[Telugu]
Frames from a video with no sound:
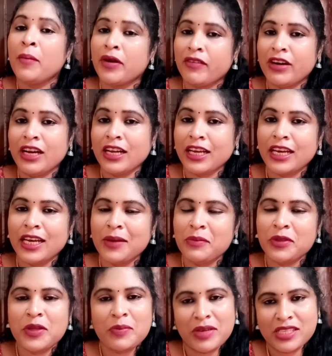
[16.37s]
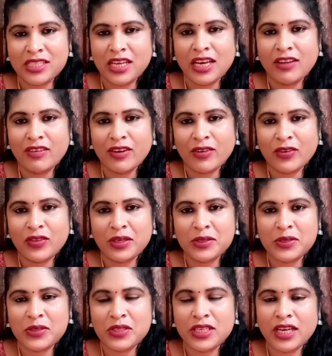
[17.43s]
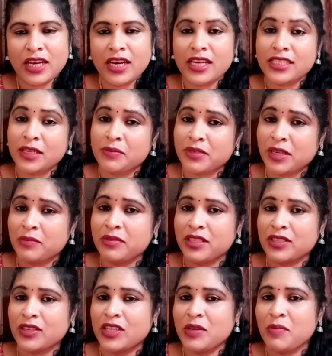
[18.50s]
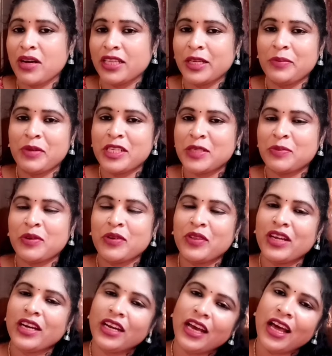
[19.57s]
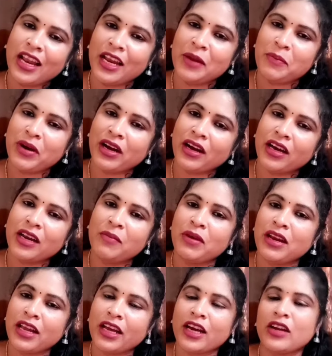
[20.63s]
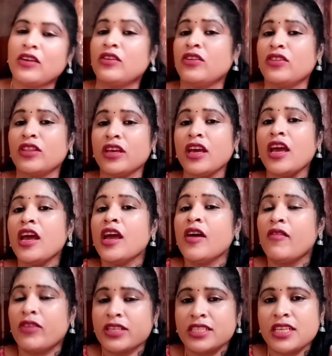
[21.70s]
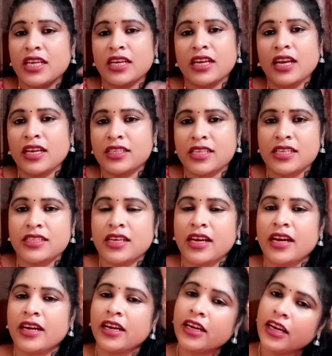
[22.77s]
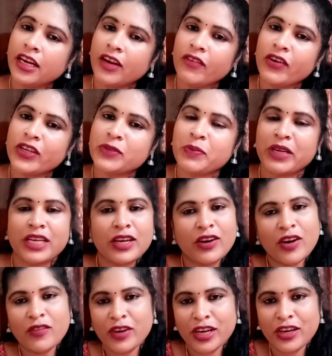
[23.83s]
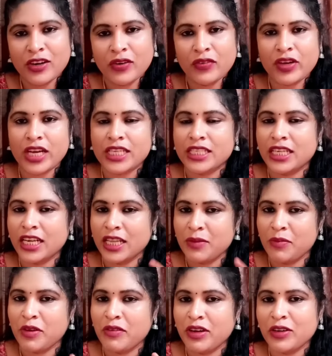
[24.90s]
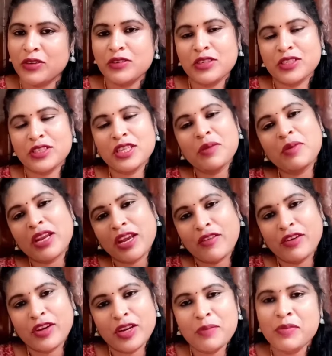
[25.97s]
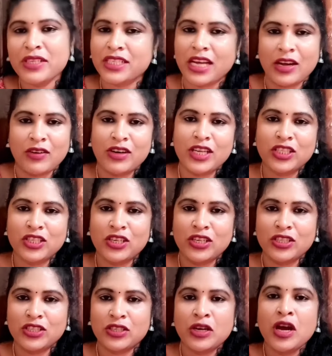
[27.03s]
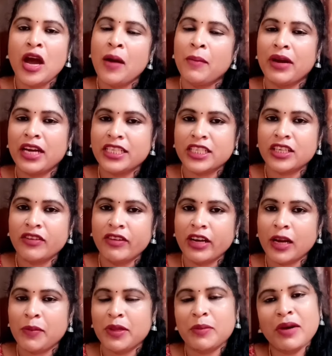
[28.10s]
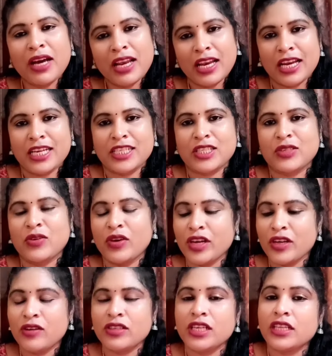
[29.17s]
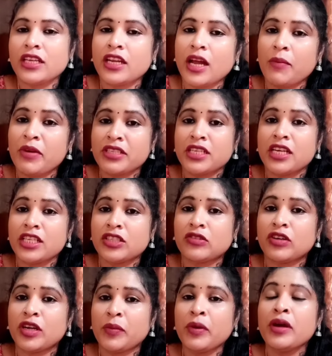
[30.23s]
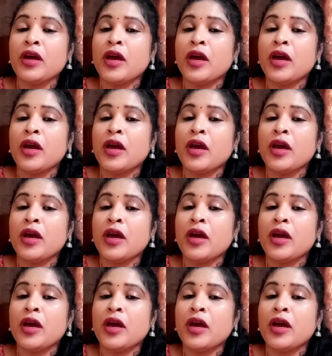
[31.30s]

మరి వీడియోకి వెళ్ళే ముందు మన ఛానల్ ఎవరైనా కొత్తగా చూస్తుంటే కనుక సబ్స్క్రైబ్ చేసుకోవడం మాత్రం మర్చిపోవద్దండి అలానే పక్కనే బెల్ ఐకాన్ ఉంటుంది వన్స్ దాన్ని క్లిక్ చేశారంటే నేను ఏ వీడియోస్ పెట్టినా కూడా వీడియో నోటిఫికేషన్ అనేది మీ వరకు వస్తుంది మీరు ఏ వీడియోని మిస్ కాకుండా చూడవచ్చు మరి లెట్టకుండా వీడియోకి వెళ్ళిపోతామా లెట్స్కో గో ఈరోజు అయితే నేను అమెజాన్ నుంచి కొన్ని